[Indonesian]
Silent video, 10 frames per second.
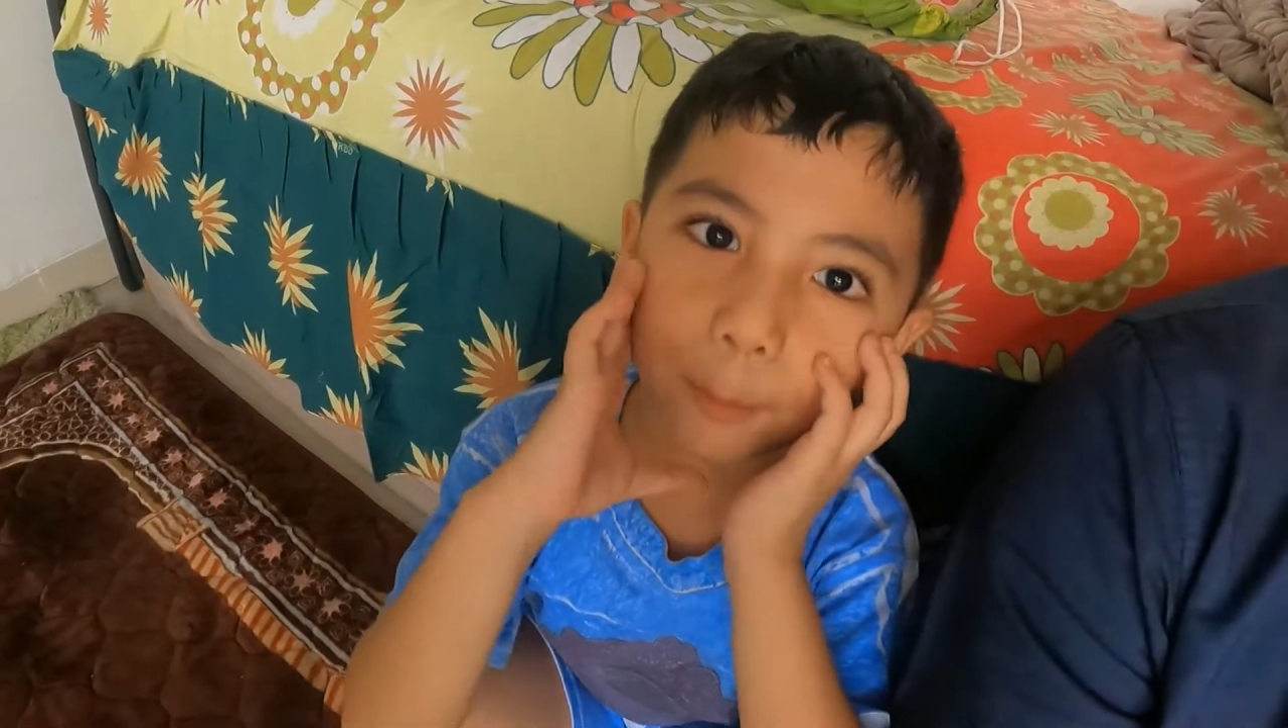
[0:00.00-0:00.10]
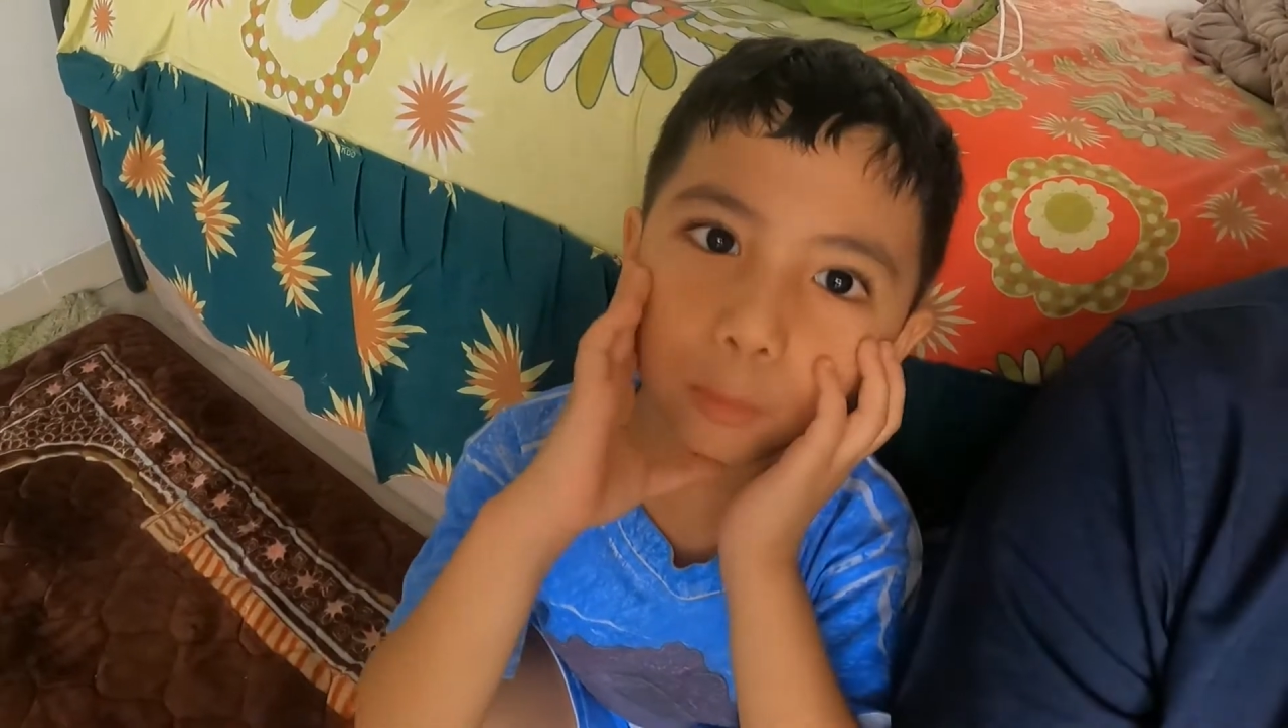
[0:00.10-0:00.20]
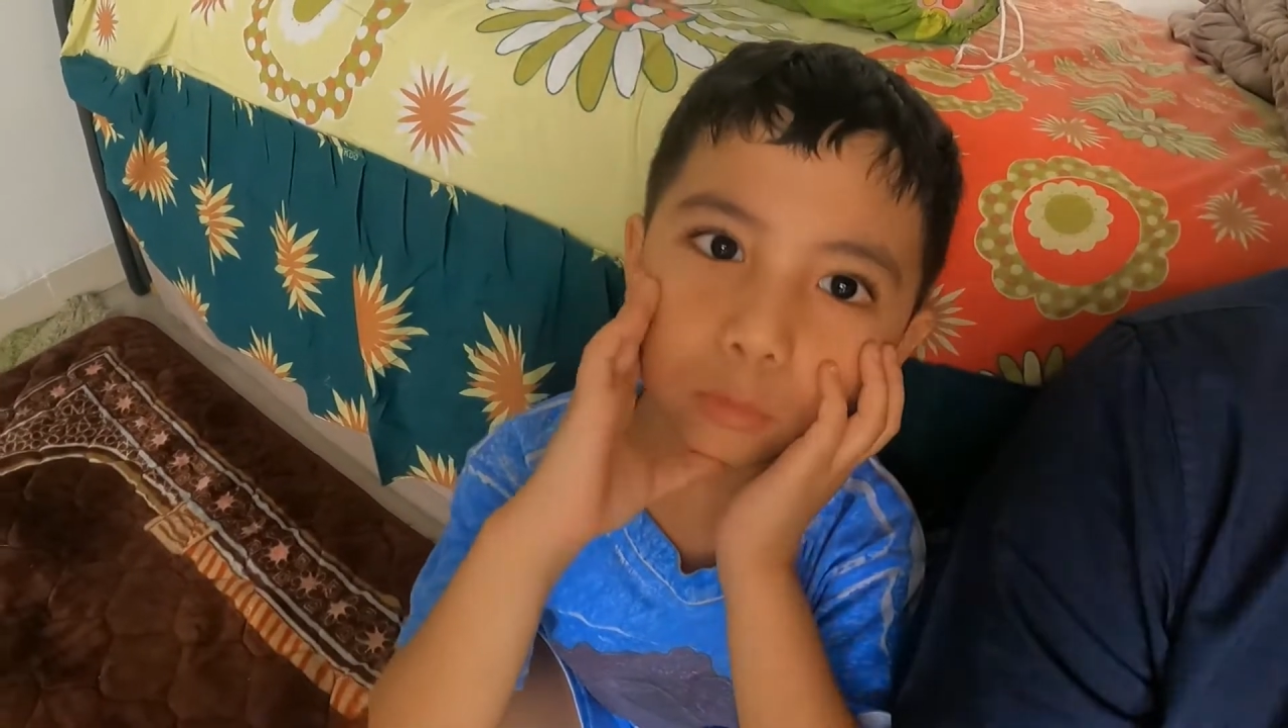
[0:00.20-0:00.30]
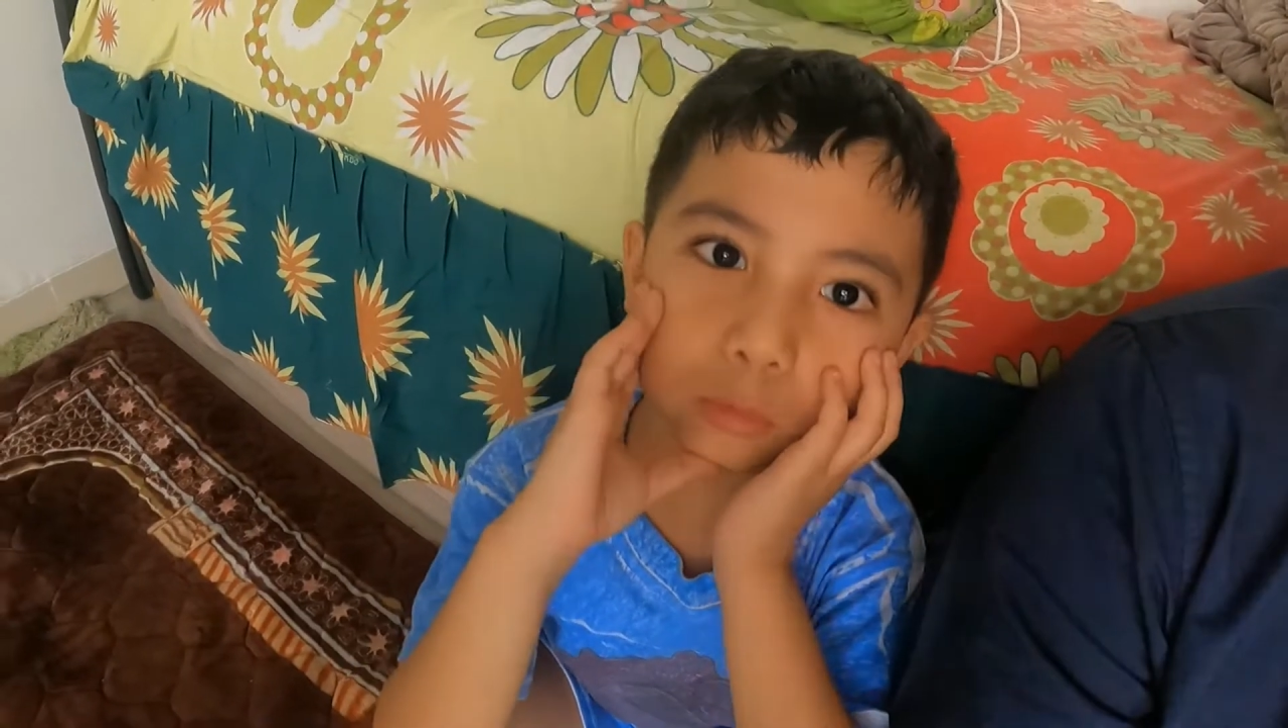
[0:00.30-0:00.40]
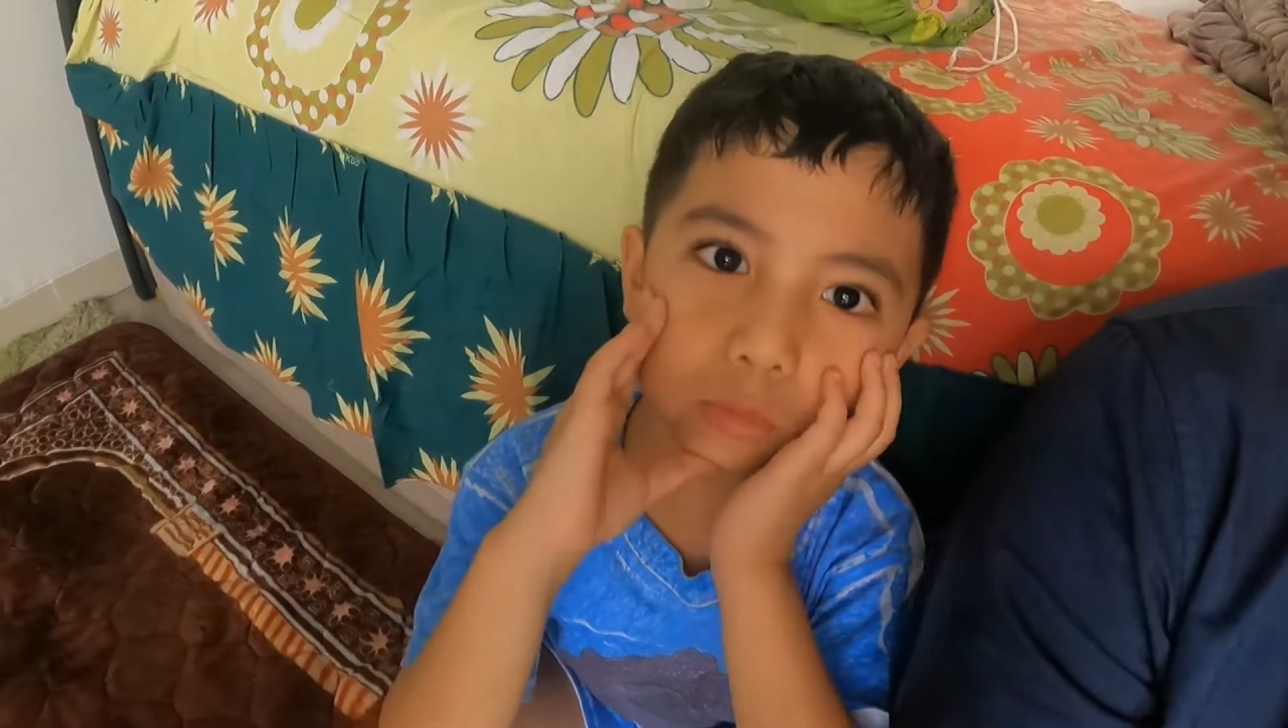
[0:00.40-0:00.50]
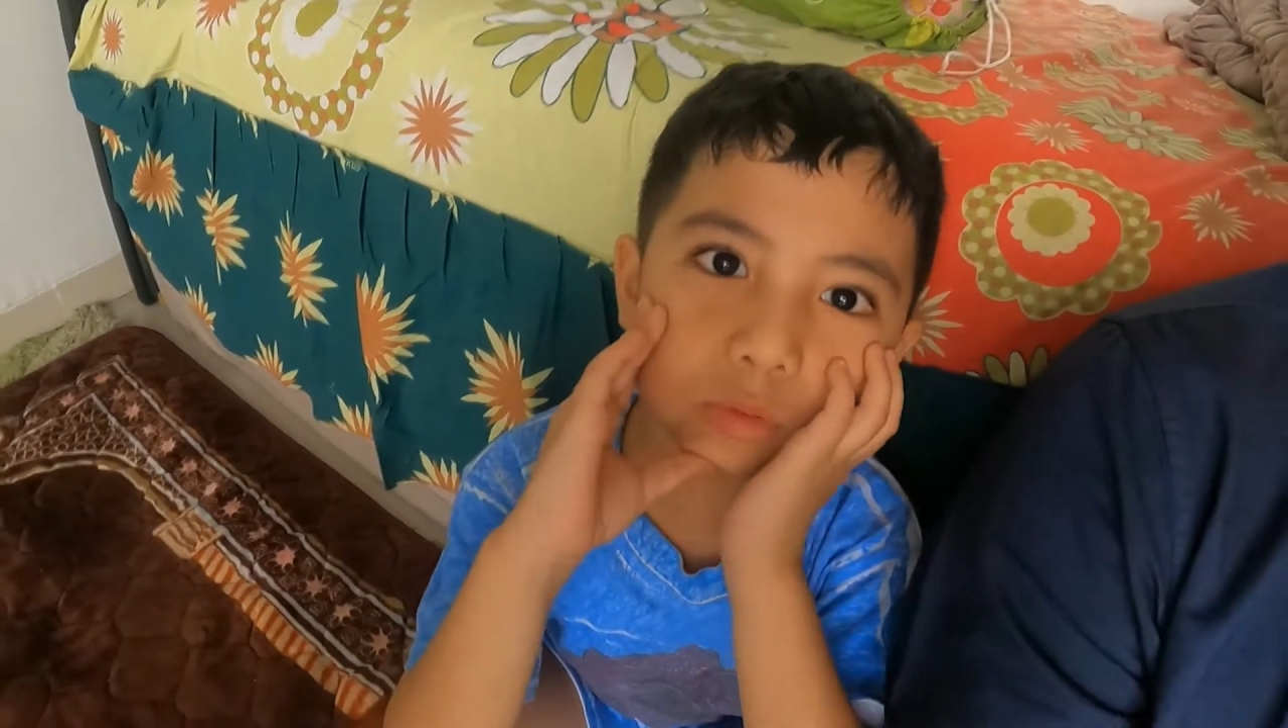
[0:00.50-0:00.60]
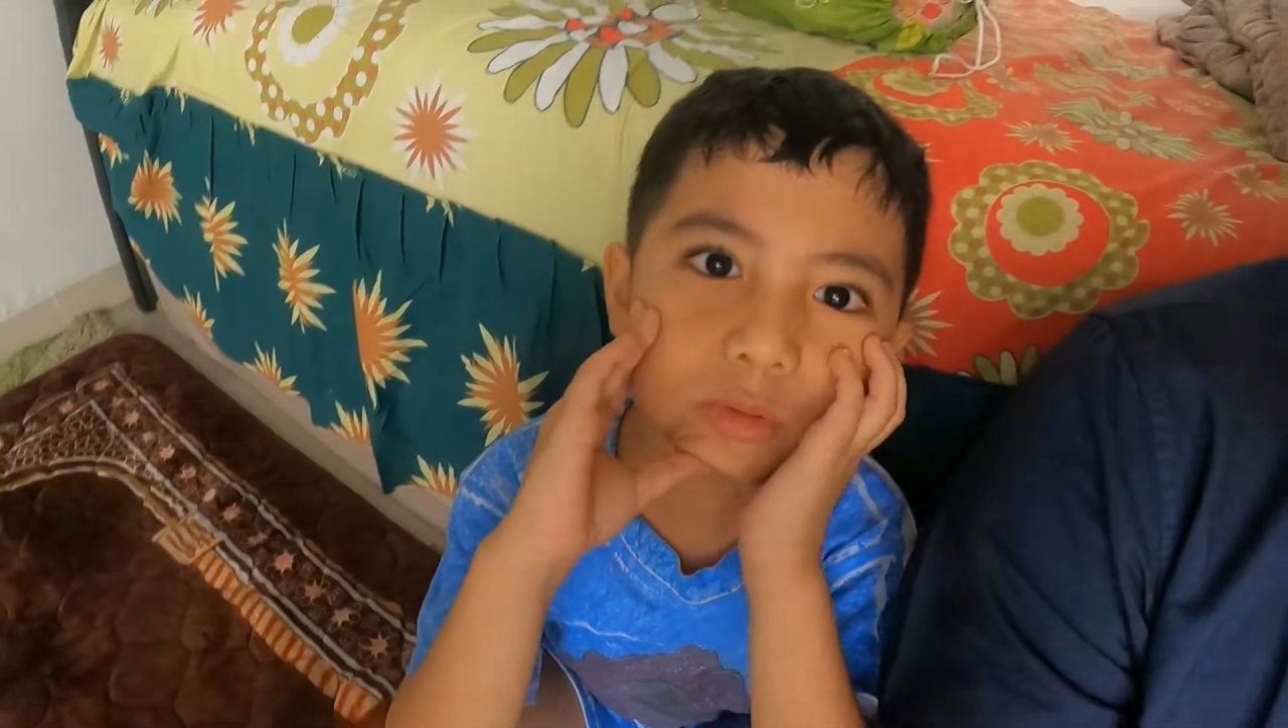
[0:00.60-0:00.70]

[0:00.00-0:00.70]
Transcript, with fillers: puluh